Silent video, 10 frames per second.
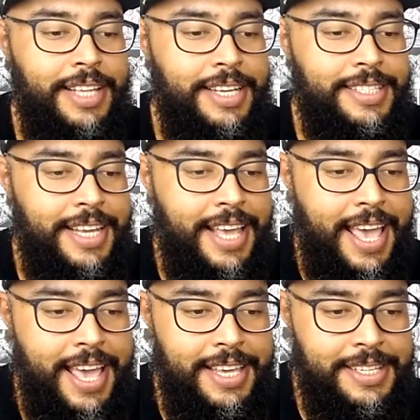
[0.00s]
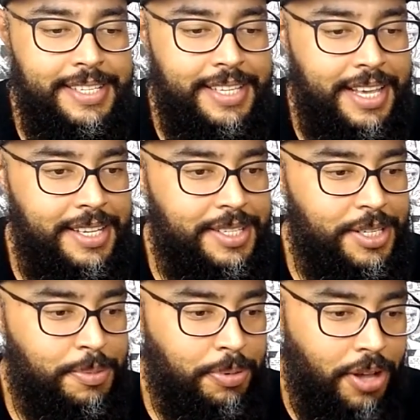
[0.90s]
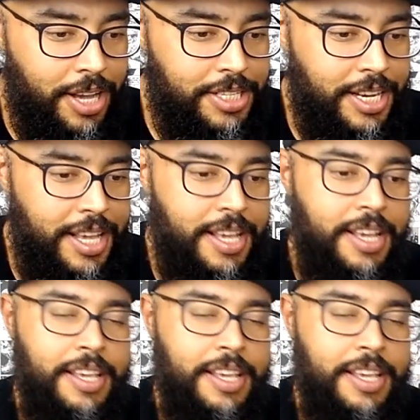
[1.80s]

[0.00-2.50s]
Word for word: da GR6 Explode, né?